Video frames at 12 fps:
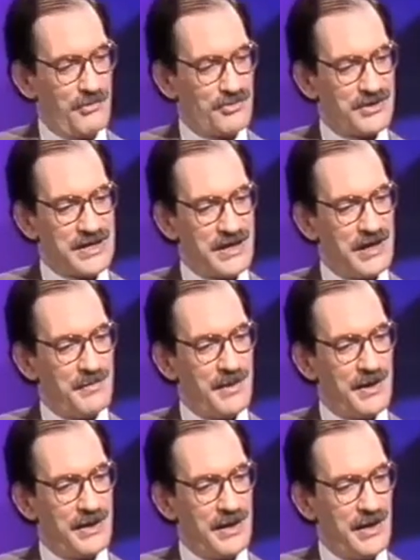me gusta
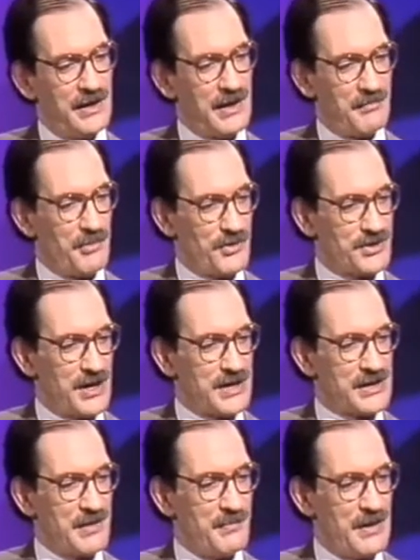Celebrity y tampoco es de
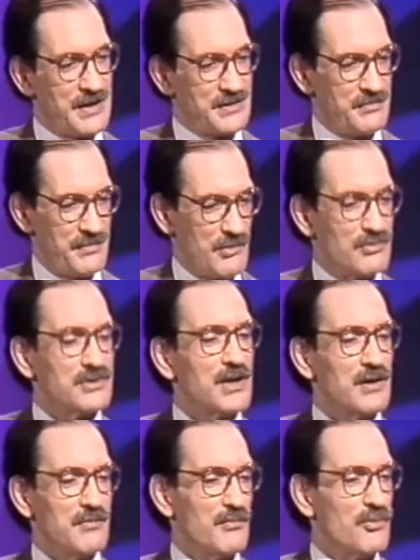las que más. Me
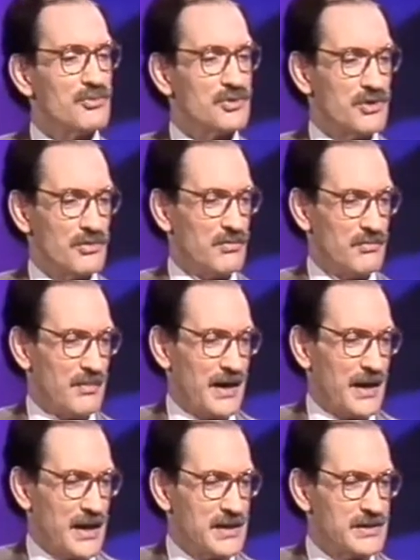gustan mucho
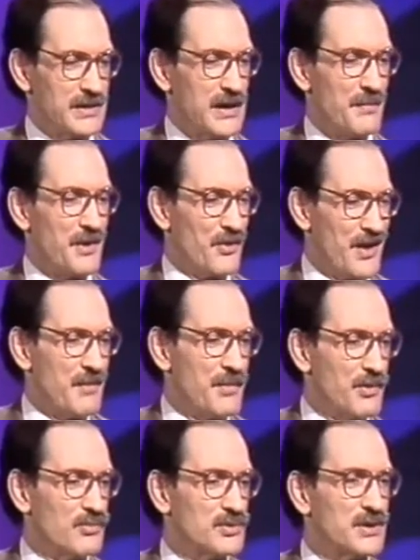varias, la mayoría
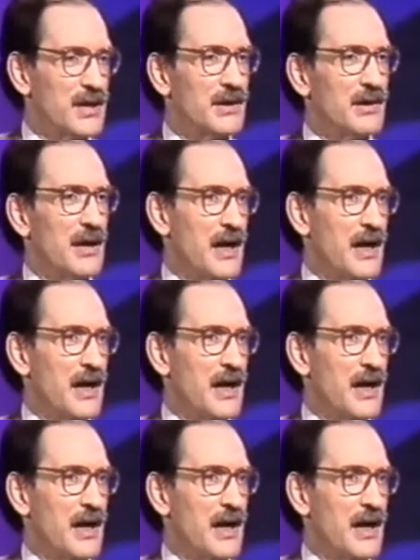me gustan.